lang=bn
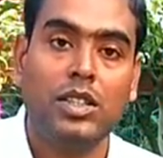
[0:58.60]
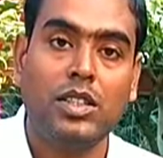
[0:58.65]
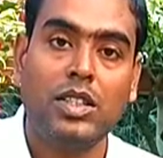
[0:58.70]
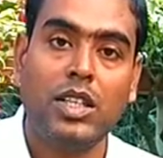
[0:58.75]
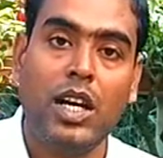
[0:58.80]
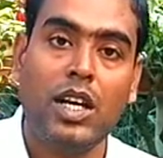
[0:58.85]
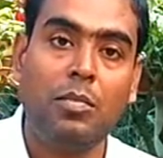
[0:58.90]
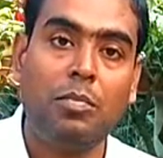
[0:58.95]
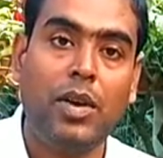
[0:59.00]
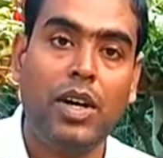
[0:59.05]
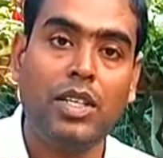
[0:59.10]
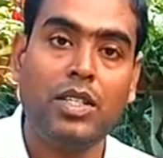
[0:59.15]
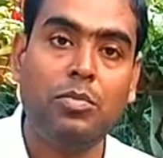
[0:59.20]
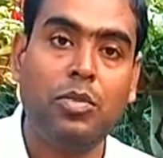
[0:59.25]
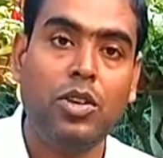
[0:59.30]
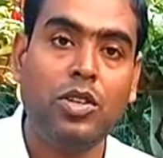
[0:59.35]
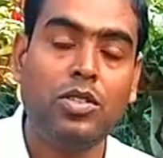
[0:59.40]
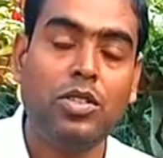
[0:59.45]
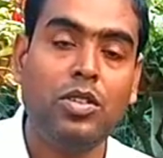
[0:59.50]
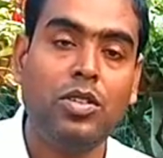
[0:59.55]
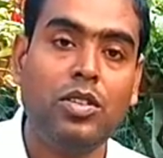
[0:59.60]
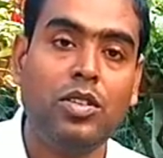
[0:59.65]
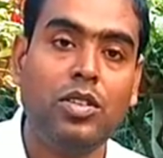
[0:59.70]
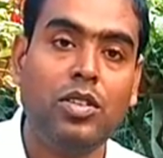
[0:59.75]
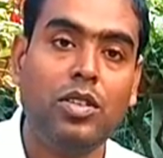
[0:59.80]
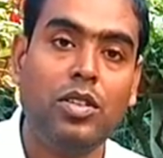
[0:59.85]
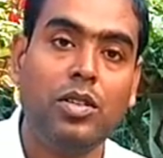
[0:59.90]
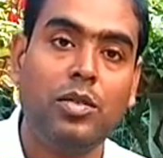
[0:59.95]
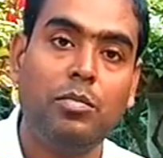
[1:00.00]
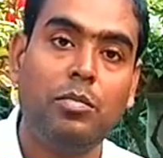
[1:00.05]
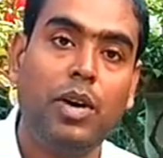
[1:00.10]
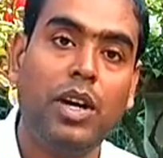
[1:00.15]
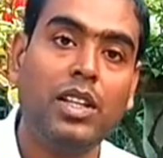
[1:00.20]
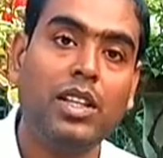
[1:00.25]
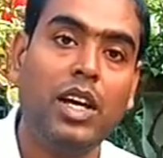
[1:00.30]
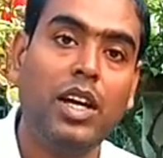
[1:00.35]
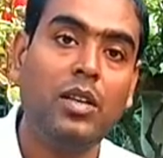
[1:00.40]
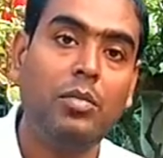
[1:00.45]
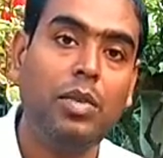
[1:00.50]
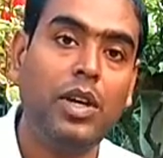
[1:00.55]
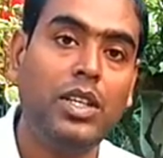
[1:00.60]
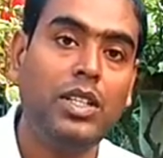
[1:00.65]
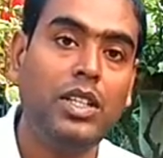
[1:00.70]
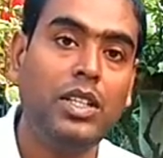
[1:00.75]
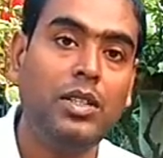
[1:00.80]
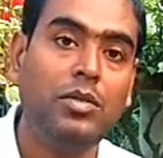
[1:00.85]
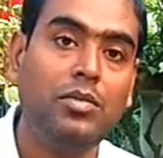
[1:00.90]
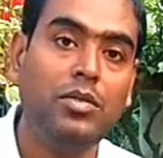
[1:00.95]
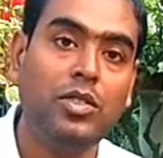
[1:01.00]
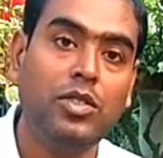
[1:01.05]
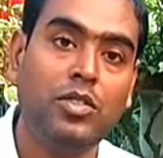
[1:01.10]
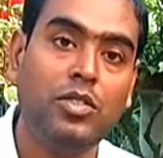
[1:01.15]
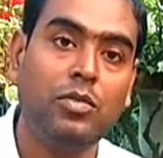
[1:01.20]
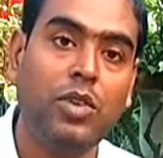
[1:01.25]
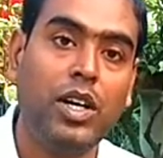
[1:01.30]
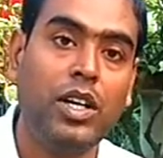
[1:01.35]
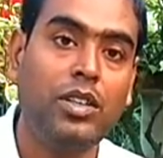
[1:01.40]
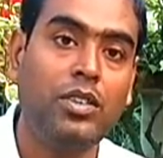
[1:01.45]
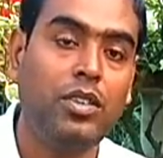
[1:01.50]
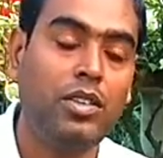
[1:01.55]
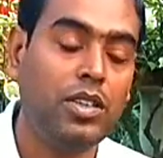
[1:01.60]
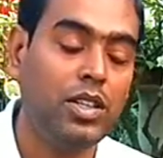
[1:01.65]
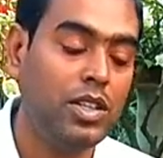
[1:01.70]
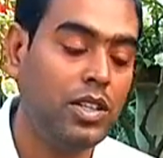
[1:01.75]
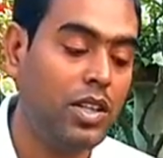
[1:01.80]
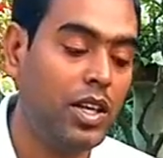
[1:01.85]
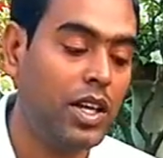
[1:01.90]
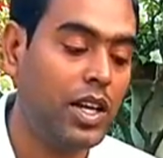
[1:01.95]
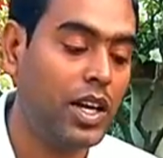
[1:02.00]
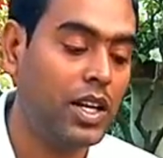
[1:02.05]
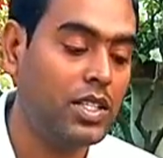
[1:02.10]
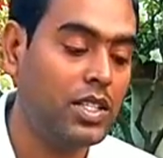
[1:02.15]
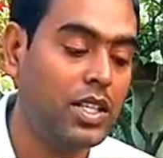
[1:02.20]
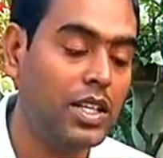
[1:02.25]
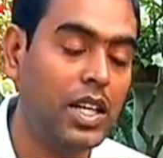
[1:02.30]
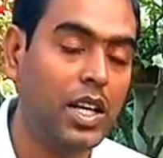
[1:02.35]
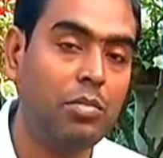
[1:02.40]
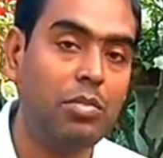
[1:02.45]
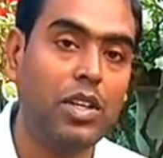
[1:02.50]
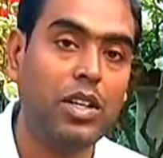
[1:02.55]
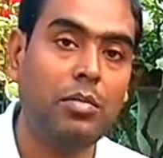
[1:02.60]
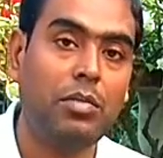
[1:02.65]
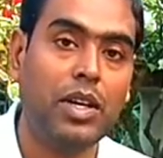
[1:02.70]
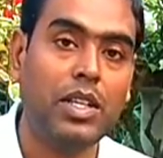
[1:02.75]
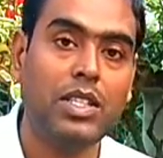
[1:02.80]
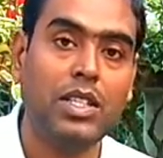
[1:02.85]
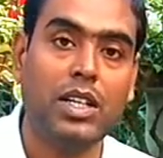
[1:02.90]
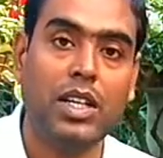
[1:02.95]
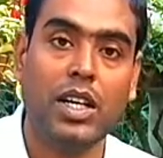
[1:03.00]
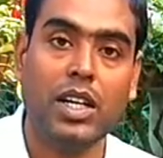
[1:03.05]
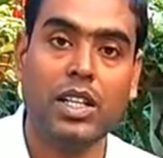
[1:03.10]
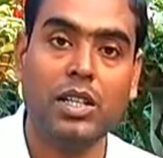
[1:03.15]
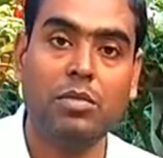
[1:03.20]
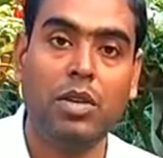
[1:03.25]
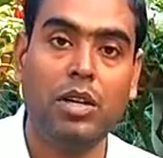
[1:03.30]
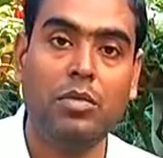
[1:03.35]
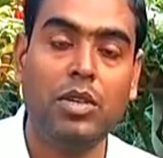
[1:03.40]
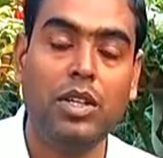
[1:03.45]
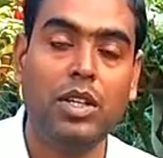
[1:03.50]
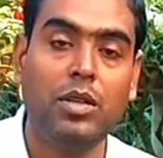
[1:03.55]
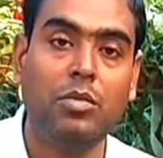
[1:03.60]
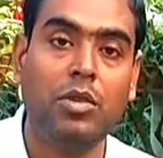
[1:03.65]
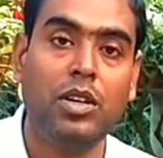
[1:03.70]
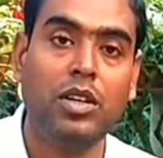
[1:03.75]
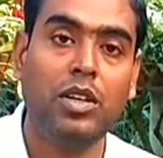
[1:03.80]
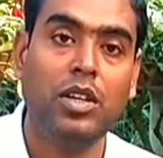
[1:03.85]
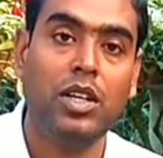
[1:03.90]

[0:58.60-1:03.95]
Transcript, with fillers: চার পাঁচ বছর বা তার বেশি সময় ধরে কিন্তু এই গাছটিকে আপনারা বাঁচিয়ে রাখতে পারবেন এবং